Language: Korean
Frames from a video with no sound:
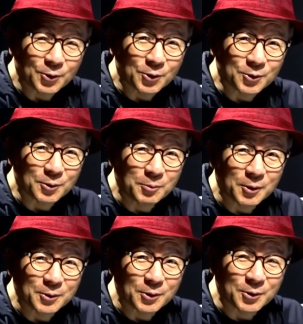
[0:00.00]
성적
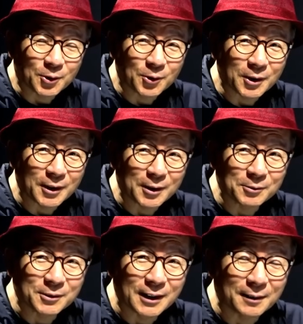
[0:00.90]
증명서 저렇게
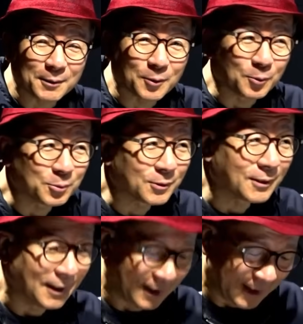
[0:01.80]
내고 그 다음에
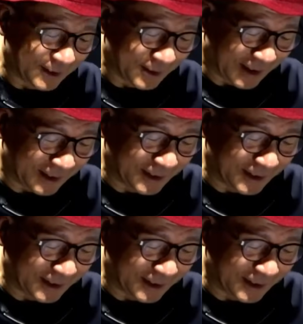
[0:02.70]
공부를 해서